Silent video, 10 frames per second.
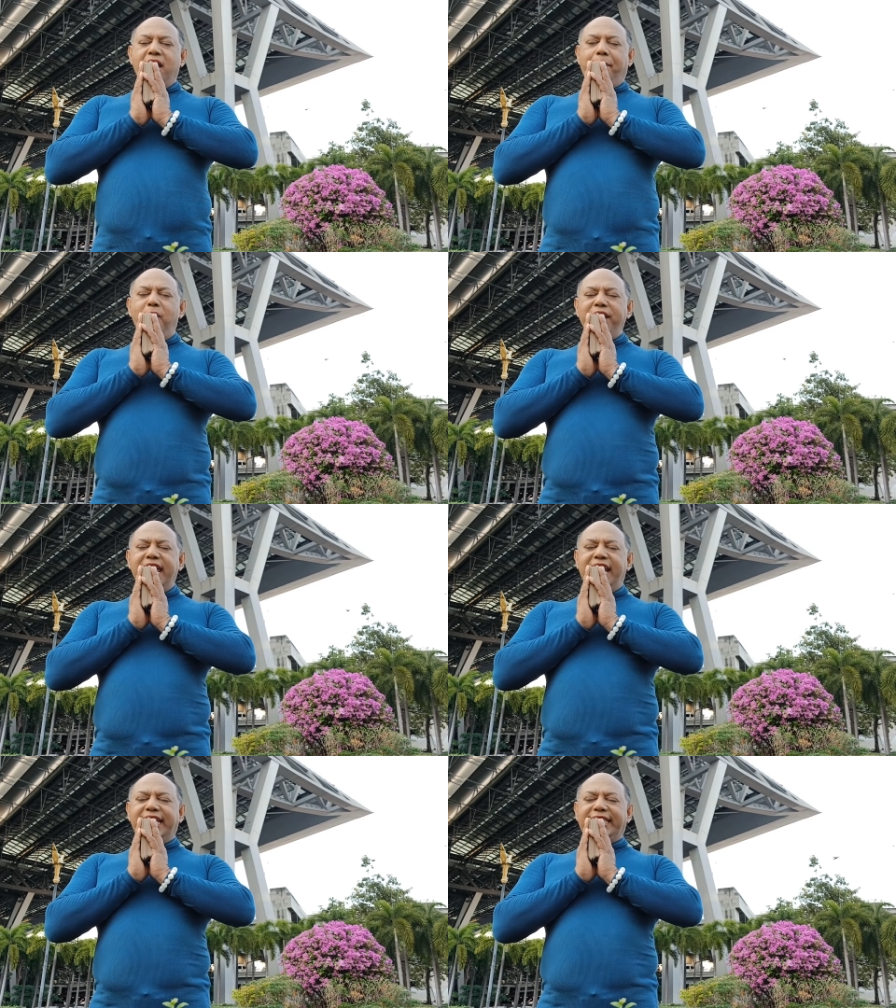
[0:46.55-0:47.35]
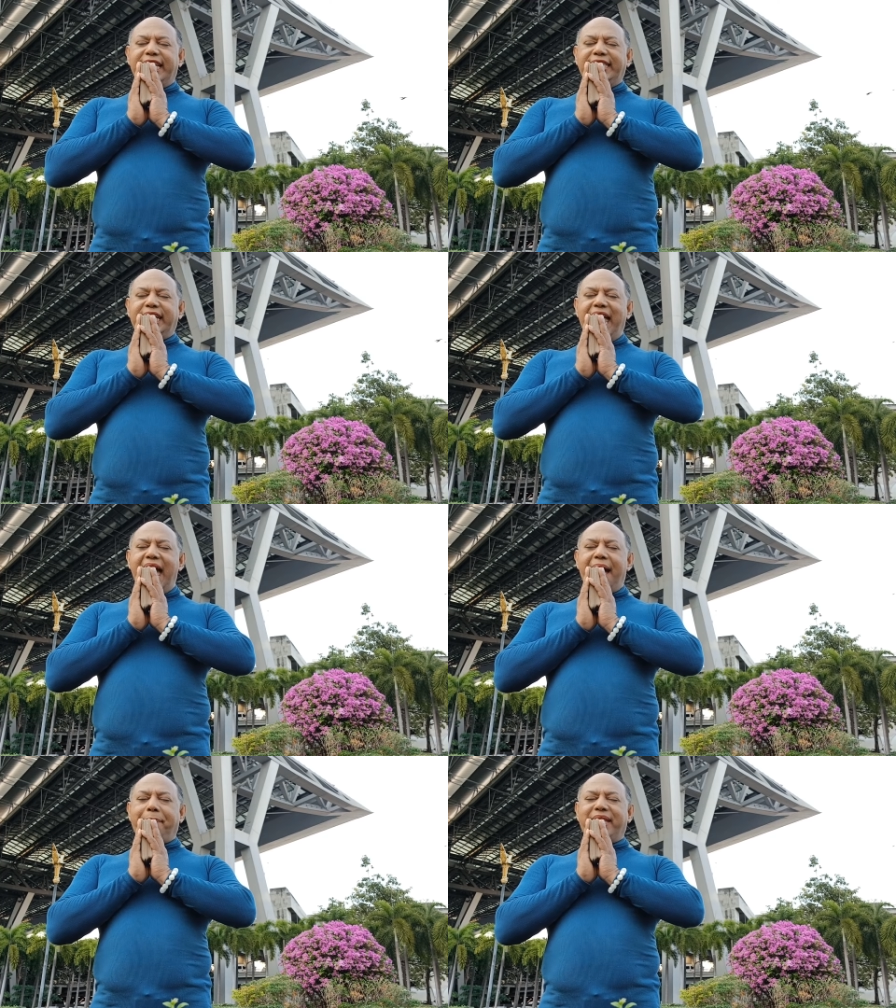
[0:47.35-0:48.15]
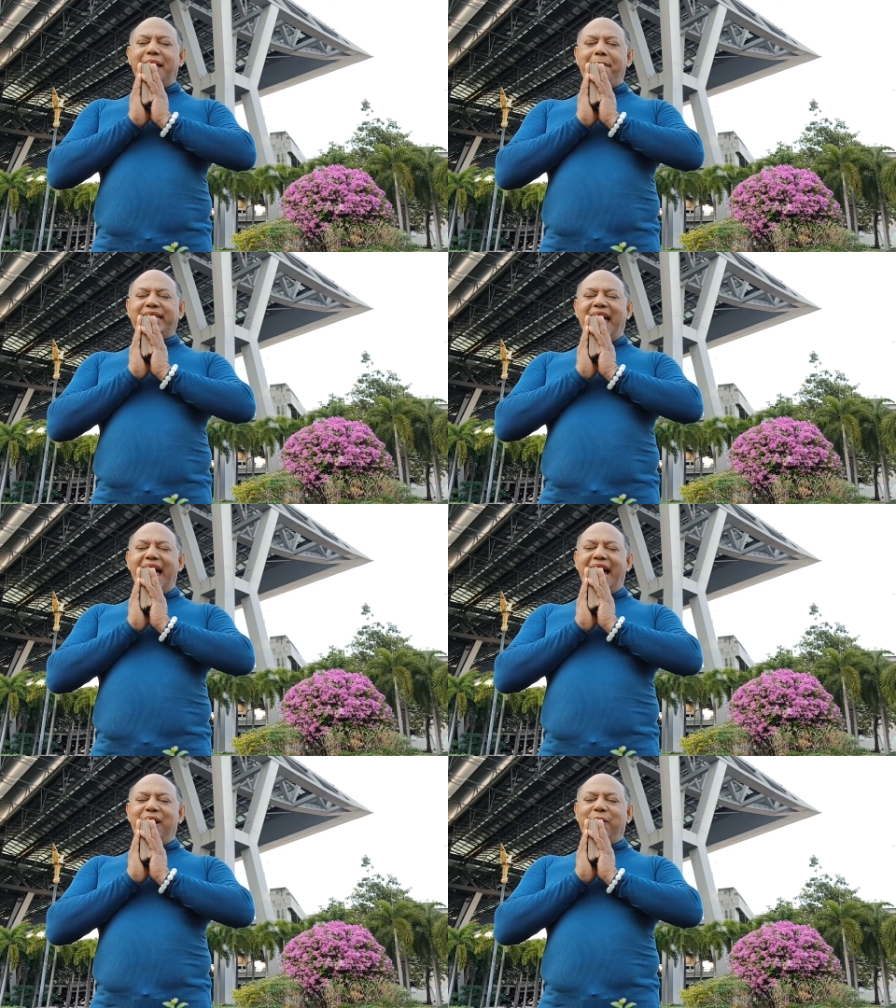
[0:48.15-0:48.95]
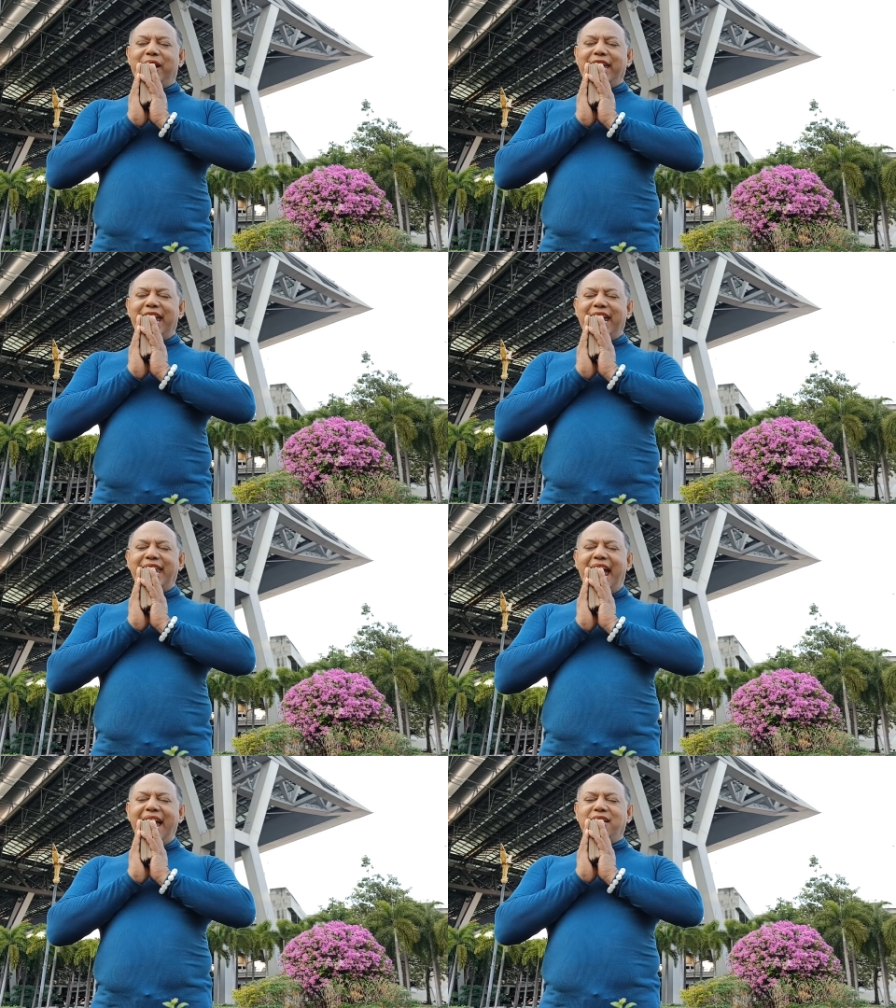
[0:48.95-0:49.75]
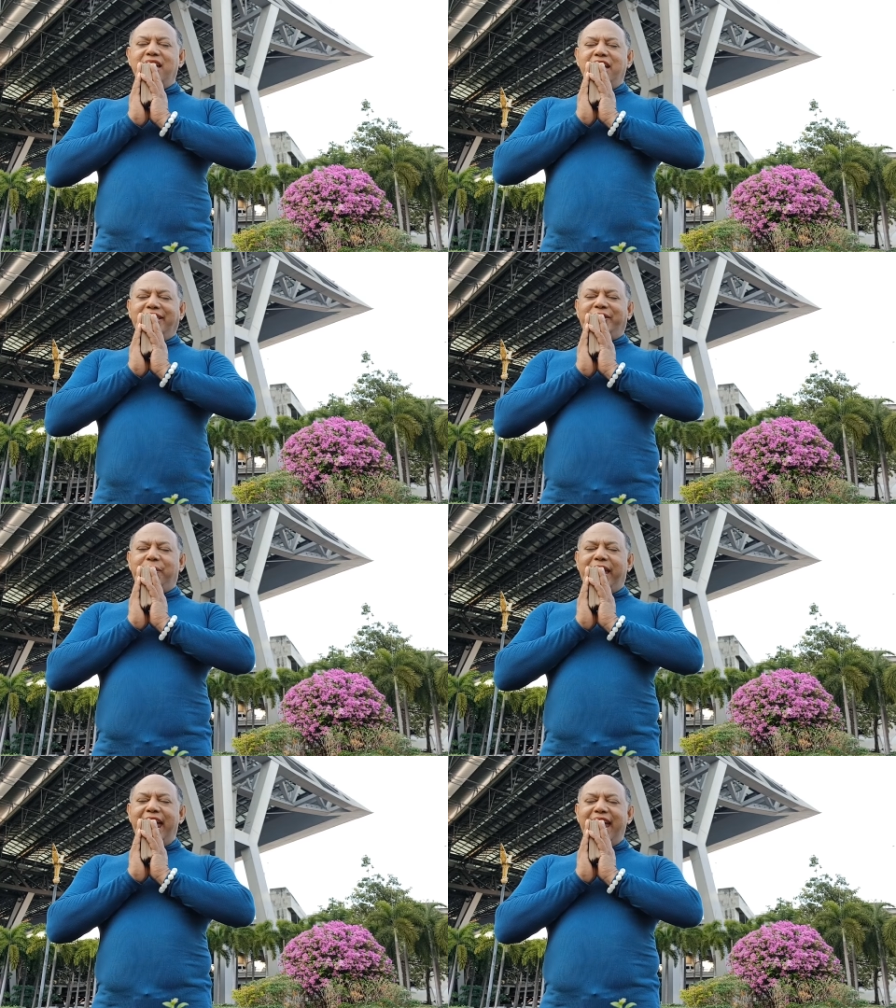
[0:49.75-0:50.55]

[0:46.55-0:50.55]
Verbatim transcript: มุนีลือศีสิทธา ปิตมตาอโลคเยนะ สุเค